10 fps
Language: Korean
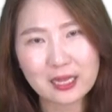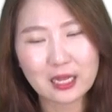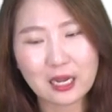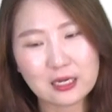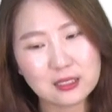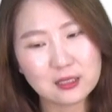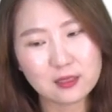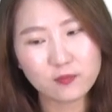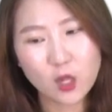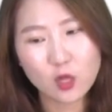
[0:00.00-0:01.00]
된다라는
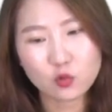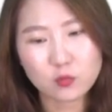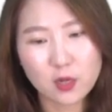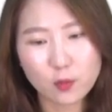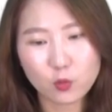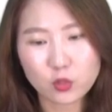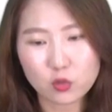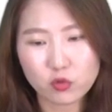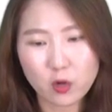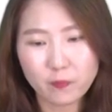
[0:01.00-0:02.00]
흐름 좀
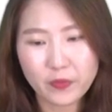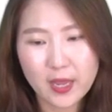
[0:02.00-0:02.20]
살펴보시고요.